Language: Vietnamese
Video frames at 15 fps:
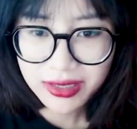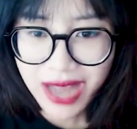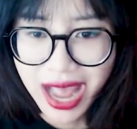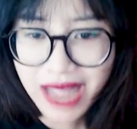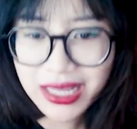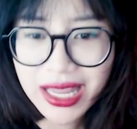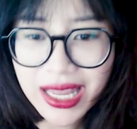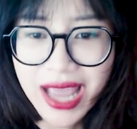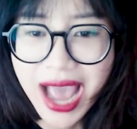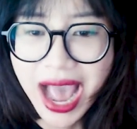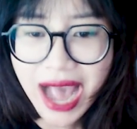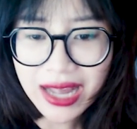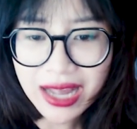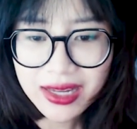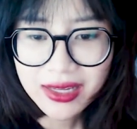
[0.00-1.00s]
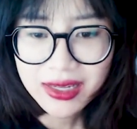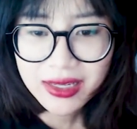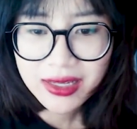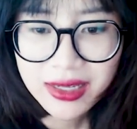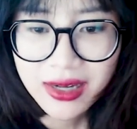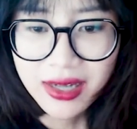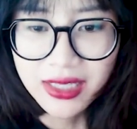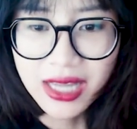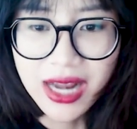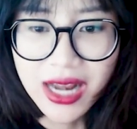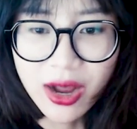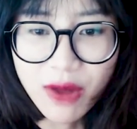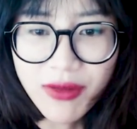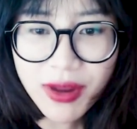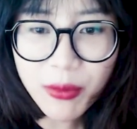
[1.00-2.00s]
à thế à à, thế là
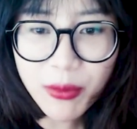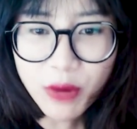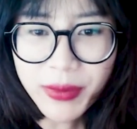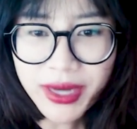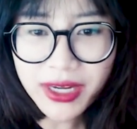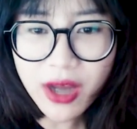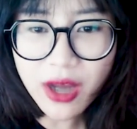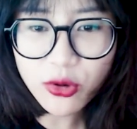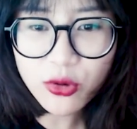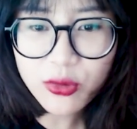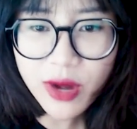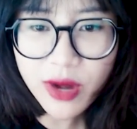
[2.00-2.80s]
không phải mỗi mình đâu đúng không